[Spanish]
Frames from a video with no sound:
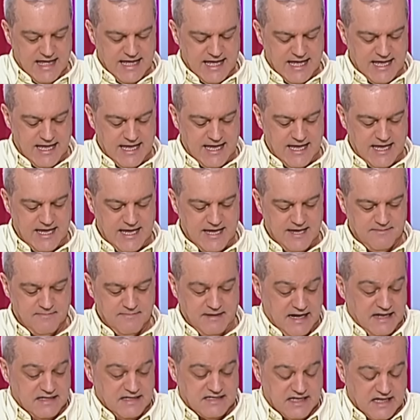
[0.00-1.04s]
Eh,
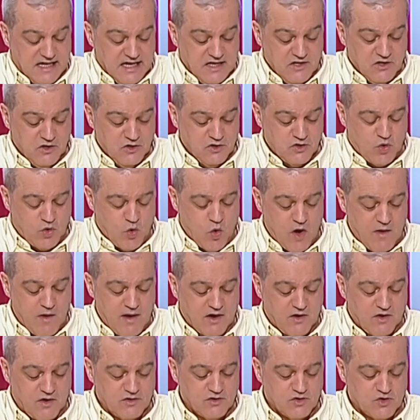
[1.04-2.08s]
eran chiquillos, jugaba
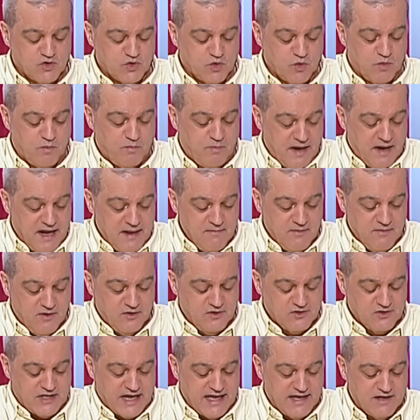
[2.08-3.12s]
con sus
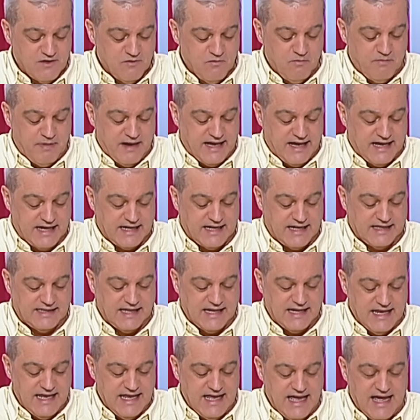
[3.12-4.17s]
primos, ahí en un pajar que
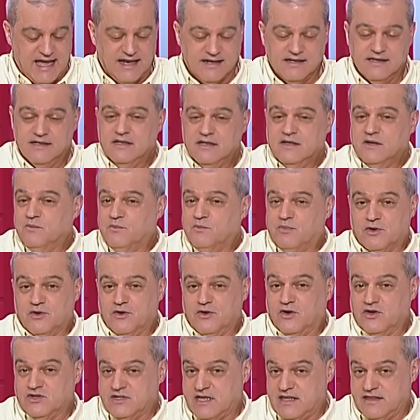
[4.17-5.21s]
tenían, por lo
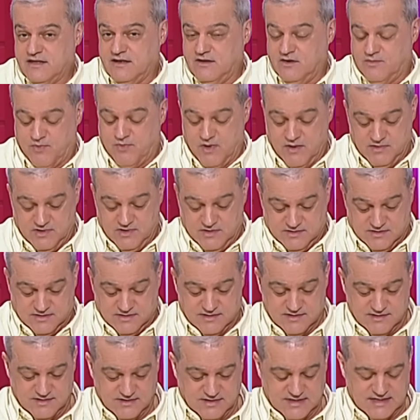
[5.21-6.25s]
que os hacen los pueblos,
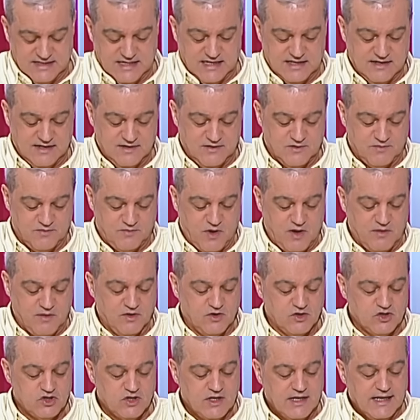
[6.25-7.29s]
lo que se hacen los
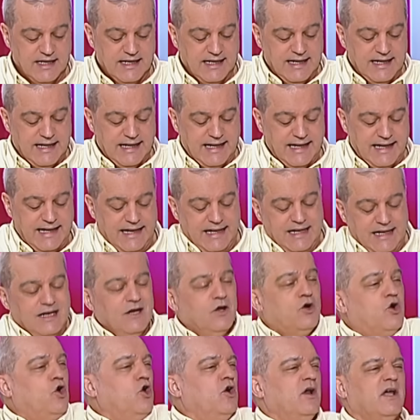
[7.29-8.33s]
pueblos. ¿El
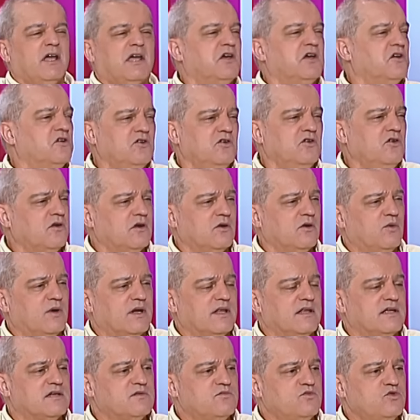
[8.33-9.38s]
colegio no lo
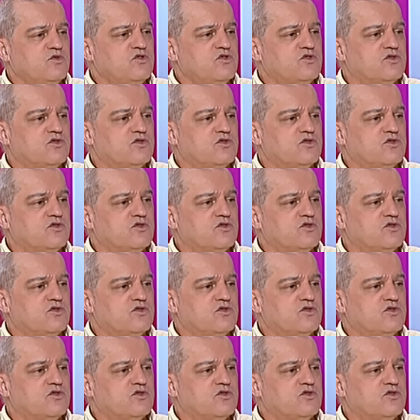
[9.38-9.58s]
recuerdas mucho?